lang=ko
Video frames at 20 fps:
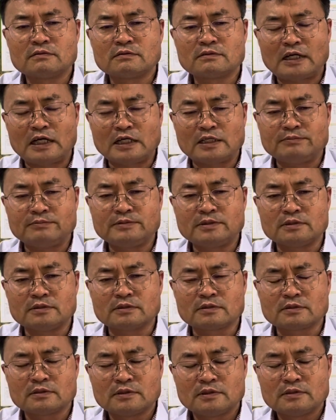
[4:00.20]
가급적
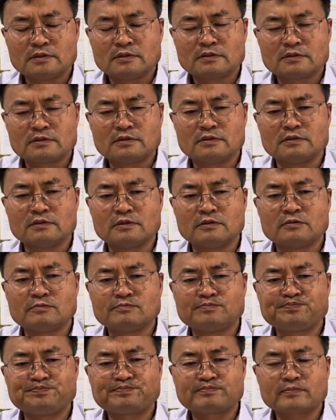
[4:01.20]
그
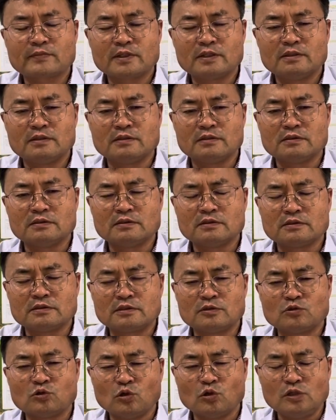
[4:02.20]
어,
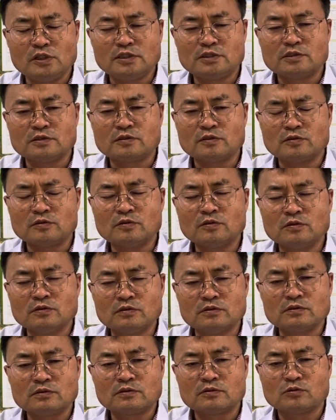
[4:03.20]
어떤
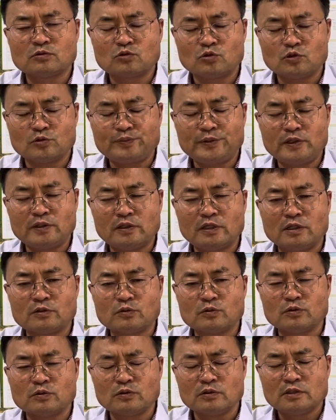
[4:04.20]
논리적이고 또 꼭
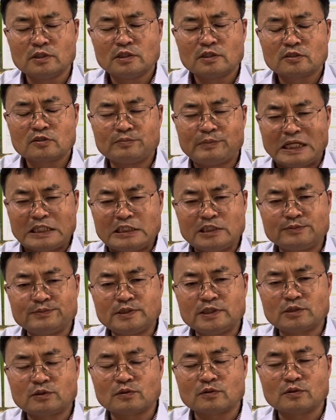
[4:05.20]
필요하고 그
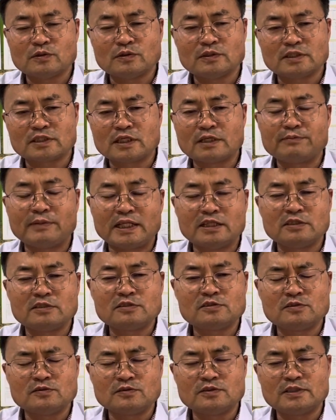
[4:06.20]
맞춤식으로 이렇게
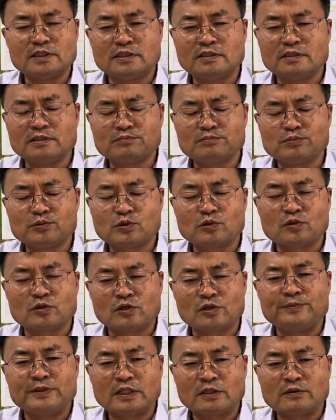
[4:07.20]
만들어질수 있는
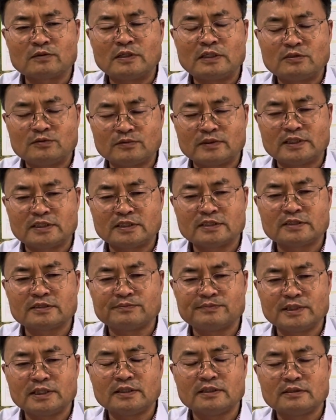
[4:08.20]
프로그램이라고 할 수가
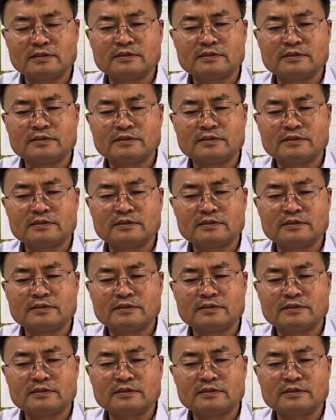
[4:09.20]
있겠습니다.